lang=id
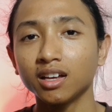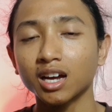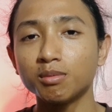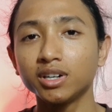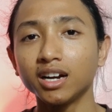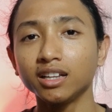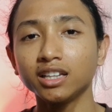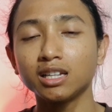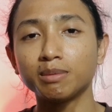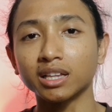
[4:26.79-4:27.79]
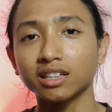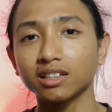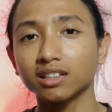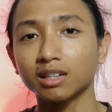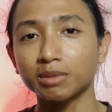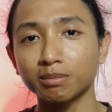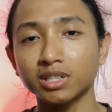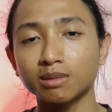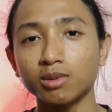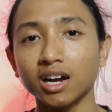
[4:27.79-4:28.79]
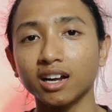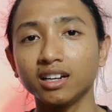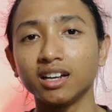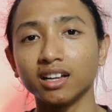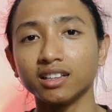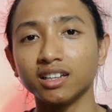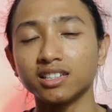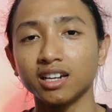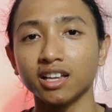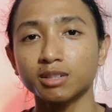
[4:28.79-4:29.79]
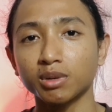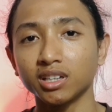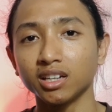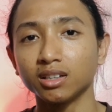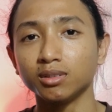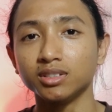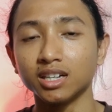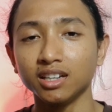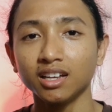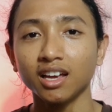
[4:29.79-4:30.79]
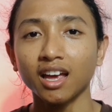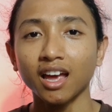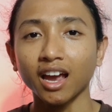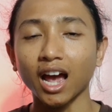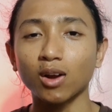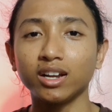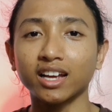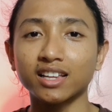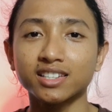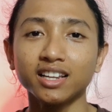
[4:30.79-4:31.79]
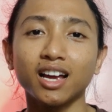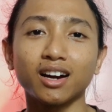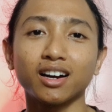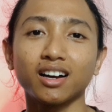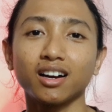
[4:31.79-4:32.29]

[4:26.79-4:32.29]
kemudian nanti di depan teman-teman semua akan diganti istilahnya seperti itu jadi kalau di cancel ya